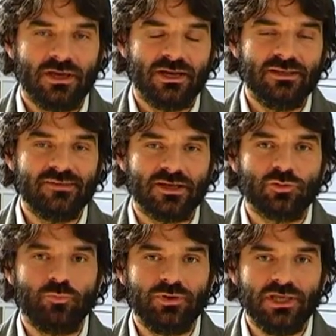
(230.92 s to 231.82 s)

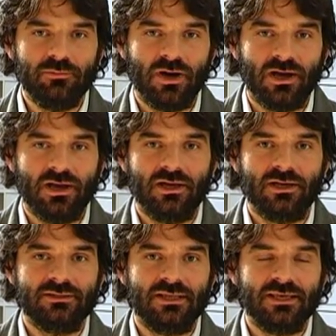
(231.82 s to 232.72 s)
realizzato prima
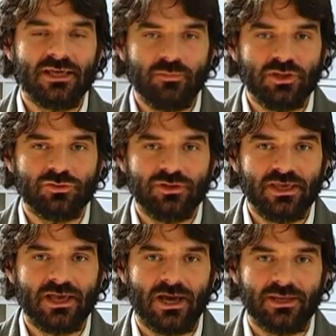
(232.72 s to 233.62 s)
eh, dell'incremento
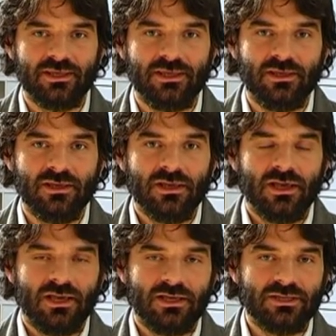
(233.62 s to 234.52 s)
dei carichi
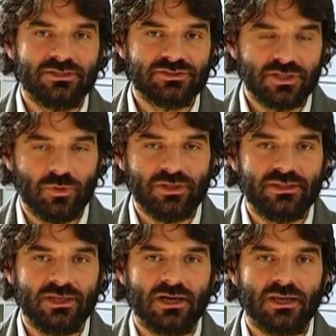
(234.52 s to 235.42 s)
eh,
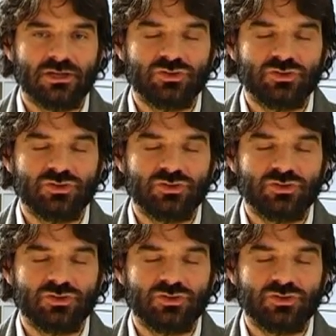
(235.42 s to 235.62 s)
seguenti alla